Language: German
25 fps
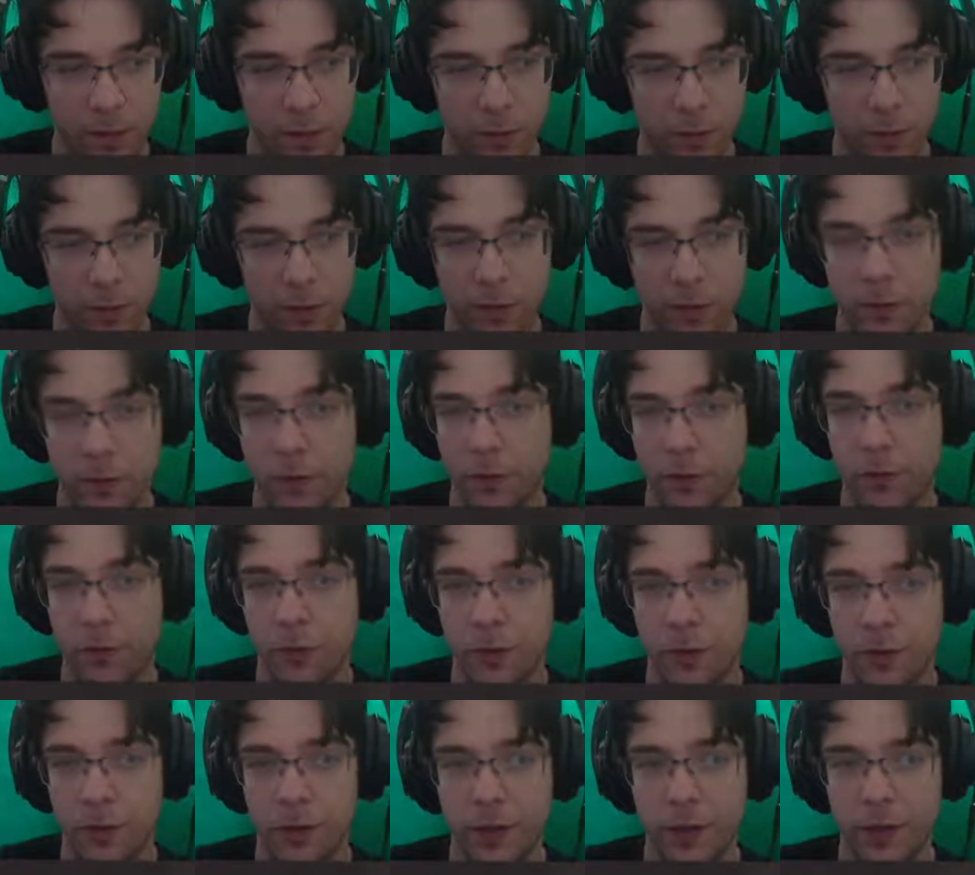So, nach
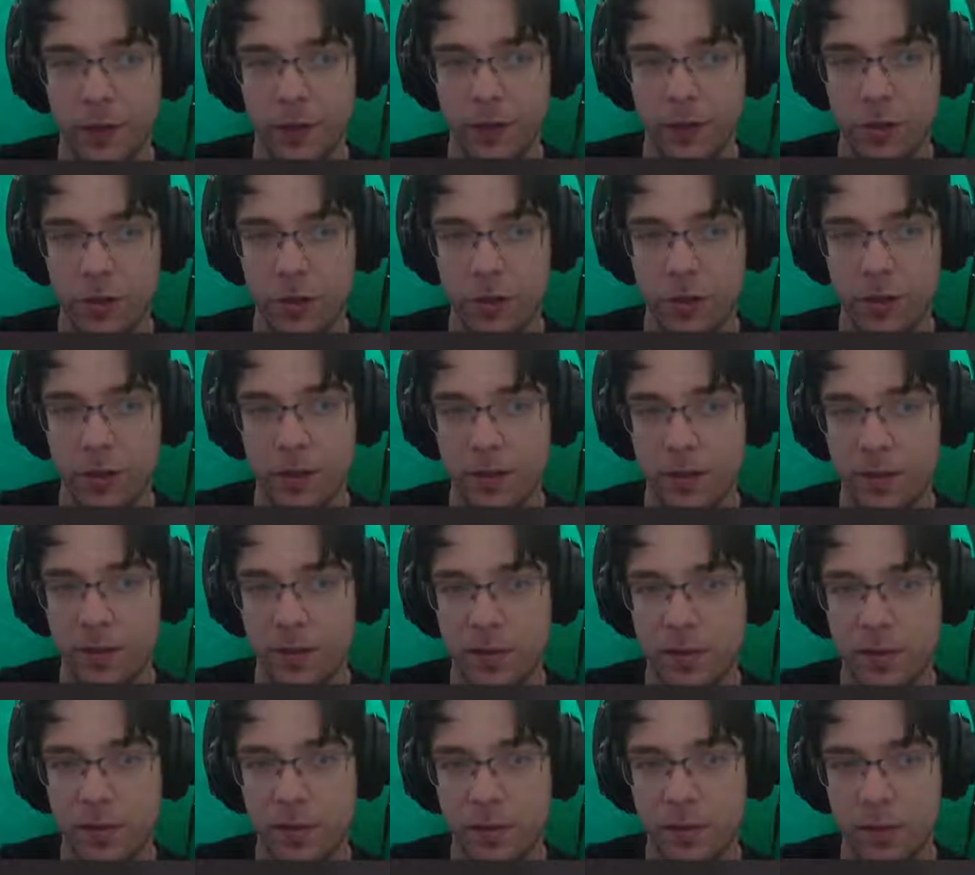vorne
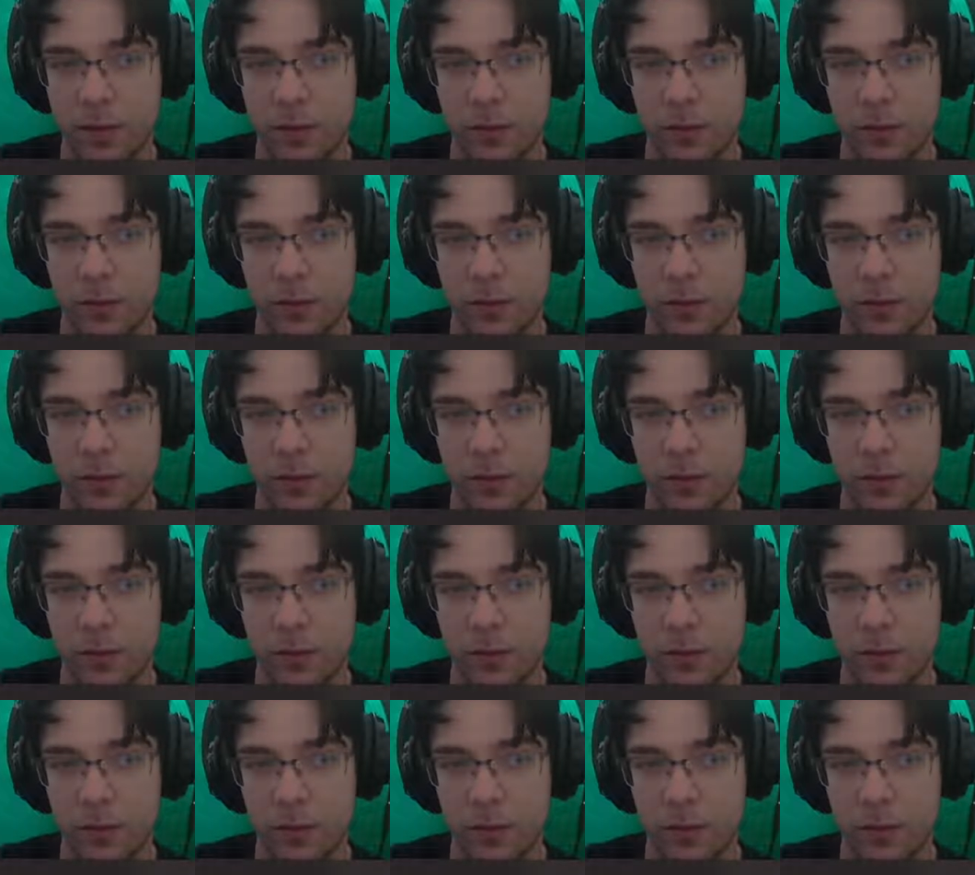gerichtet.